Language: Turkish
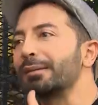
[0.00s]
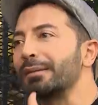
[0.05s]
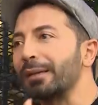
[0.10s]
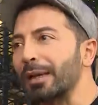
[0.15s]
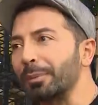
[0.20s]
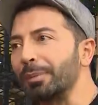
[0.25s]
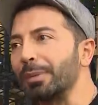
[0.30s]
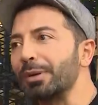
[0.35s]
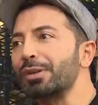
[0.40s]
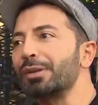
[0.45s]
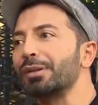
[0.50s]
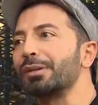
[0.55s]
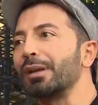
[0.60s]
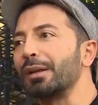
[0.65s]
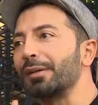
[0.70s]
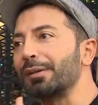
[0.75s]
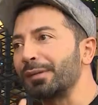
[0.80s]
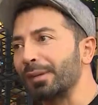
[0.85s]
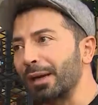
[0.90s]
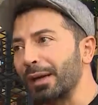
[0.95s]
tek
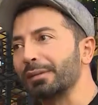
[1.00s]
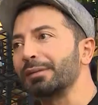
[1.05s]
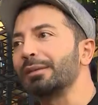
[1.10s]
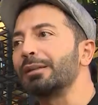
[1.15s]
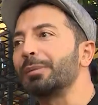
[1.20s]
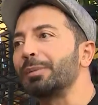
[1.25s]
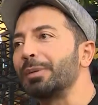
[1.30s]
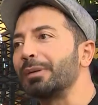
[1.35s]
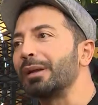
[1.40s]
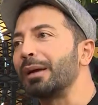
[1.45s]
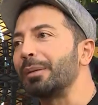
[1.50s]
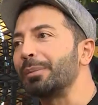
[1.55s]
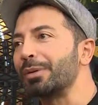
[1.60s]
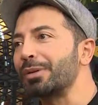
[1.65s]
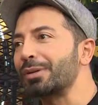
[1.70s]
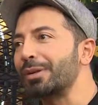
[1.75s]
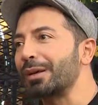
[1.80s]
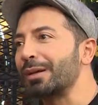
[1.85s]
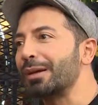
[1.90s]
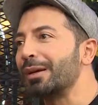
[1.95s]
başına saklı yapılan bir
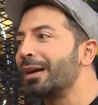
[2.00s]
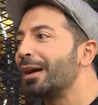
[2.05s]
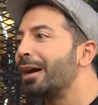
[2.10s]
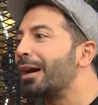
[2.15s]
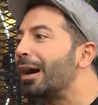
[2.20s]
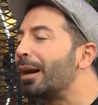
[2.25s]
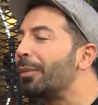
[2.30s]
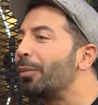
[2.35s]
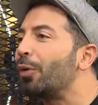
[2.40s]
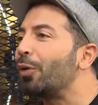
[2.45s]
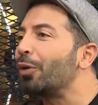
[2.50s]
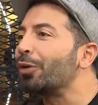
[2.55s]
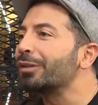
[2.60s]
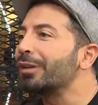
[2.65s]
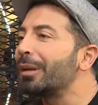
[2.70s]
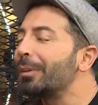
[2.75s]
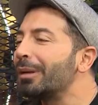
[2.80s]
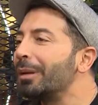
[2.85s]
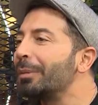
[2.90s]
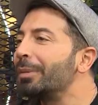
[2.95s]
şey. Ama
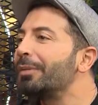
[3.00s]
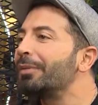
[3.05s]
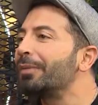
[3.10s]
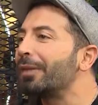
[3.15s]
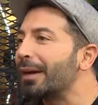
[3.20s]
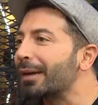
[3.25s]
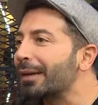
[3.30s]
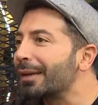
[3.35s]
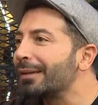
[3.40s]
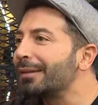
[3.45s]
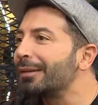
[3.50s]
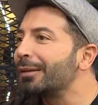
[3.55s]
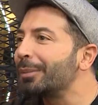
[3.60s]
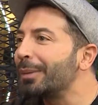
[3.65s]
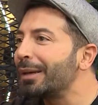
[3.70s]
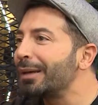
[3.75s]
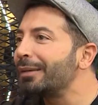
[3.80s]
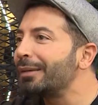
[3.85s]
orada bile bir fark edilme